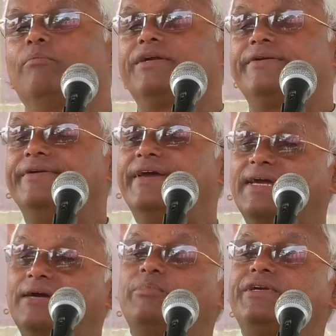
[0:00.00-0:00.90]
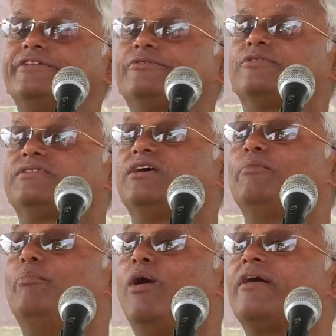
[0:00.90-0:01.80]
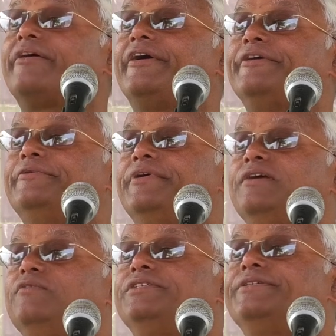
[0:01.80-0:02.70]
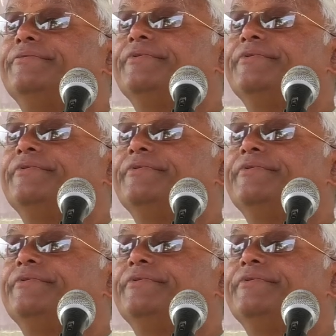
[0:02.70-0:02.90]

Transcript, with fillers: బట్ డయాబెటీస్ వస్తే బాగ్ కాదు అనే విషయం